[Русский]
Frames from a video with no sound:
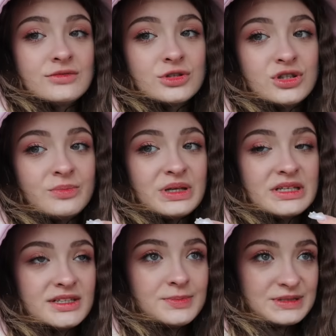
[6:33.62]
того, что нам
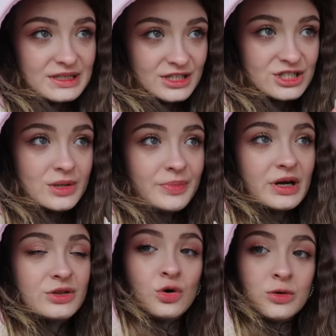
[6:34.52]
приходилось постоянно ждать,
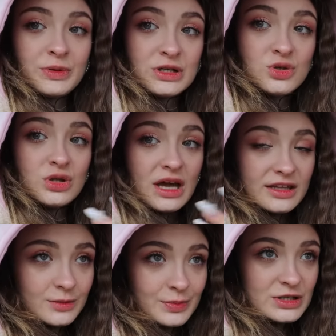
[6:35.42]
пока тот пройдет,
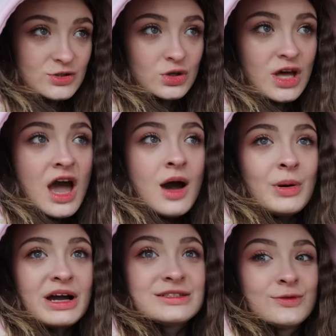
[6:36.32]
этот пройдет,
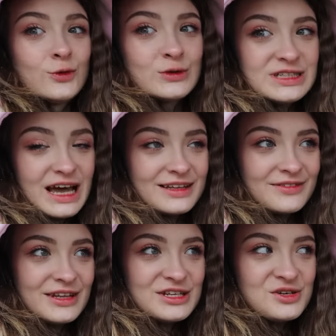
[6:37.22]
пока звук
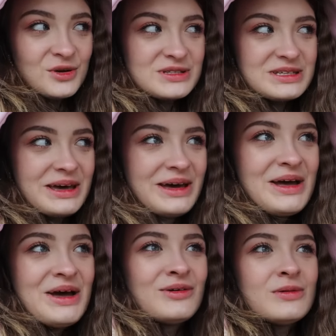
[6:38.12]
заново начнется.
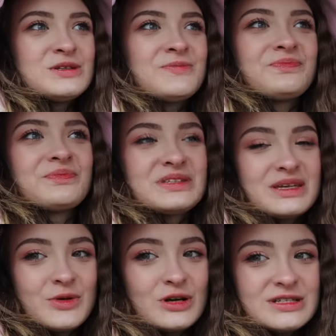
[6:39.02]
В общем, мы
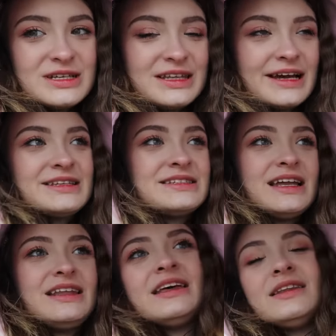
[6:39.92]
замерзли и так не
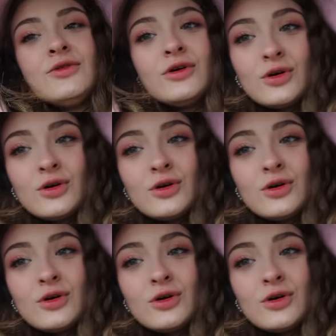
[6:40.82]
сняли ни одного